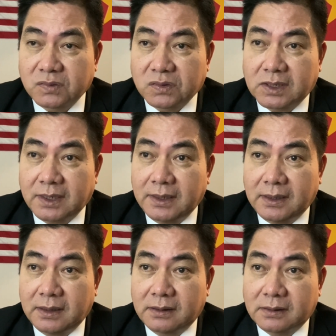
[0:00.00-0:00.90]

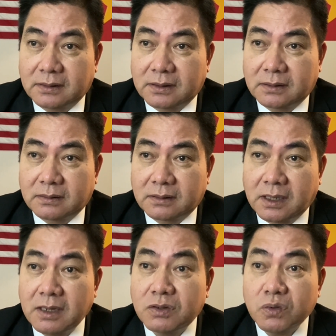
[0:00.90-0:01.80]
thì
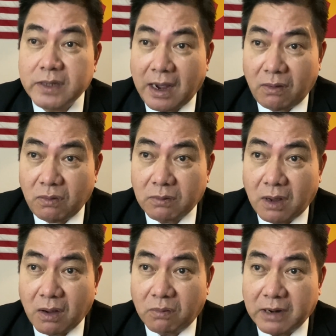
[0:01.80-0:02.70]
Thiên Chúa giáo lúc
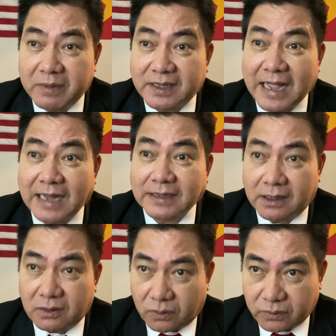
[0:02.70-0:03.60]
đó cũng đã bị tan
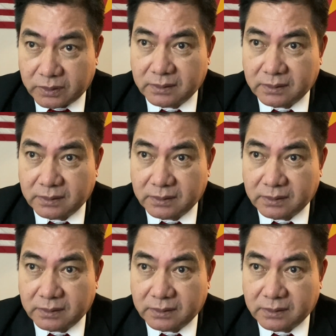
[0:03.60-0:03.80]
tành rồi.